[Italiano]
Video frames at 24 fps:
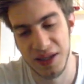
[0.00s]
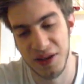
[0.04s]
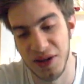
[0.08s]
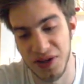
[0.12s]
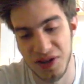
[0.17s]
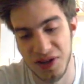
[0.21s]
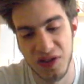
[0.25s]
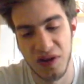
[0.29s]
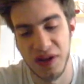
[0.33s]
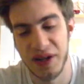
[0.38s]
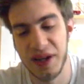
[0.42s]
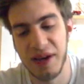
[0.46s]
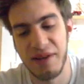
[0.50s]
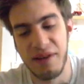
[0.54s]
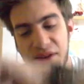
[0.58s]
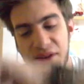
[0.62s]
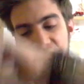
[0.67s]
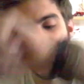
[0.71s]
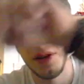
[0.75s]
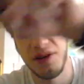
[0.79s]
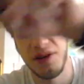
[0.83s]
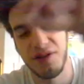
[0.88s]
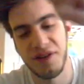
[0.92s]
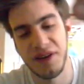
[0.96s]
tosto perché aveva
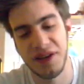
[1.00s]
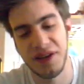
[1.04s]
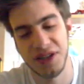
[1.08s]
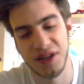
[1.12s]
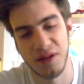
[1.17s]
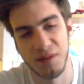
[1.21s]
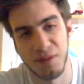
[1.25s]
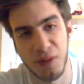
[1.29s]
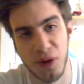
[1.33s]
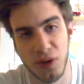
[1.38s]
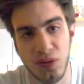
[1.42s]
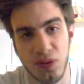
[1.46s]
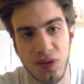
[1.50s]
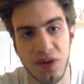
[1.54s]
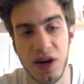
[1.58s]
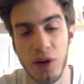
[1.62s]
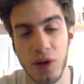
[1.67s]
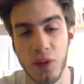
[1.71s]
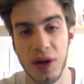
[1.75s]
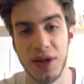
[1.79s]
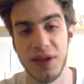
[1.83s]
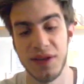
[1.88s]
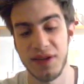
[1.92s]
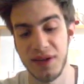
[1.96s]
le difese un po' tutte
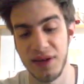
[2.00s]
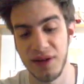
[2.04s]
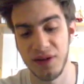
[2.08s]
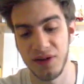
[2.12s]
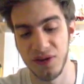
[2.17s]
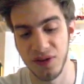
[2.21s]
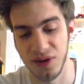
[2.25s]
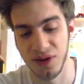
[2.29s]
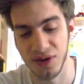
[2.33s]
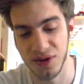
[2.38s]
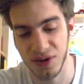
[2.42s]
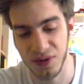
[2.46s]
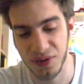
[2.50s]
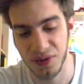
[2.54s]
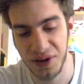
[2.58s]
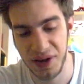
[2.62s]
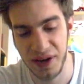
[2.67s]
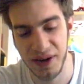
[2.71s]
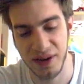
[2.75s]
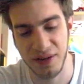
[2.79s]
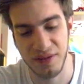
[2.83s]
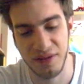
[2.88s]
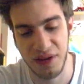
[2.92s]
quante intorno, quindi era un